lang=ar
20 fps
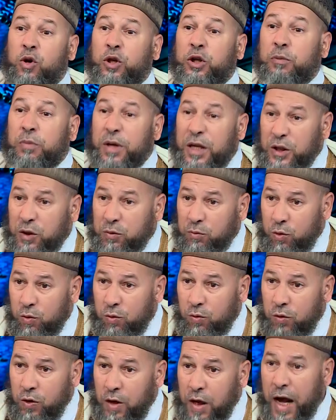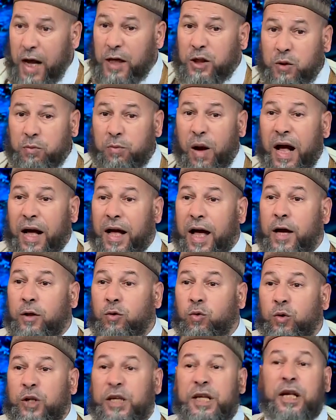كتب اسمه اصبح
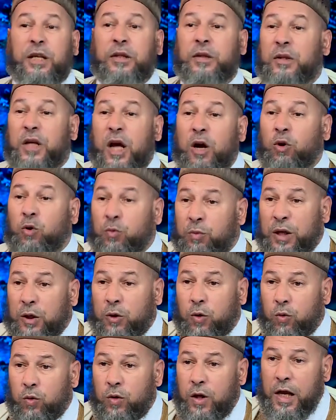قانونيا تاعه ملكه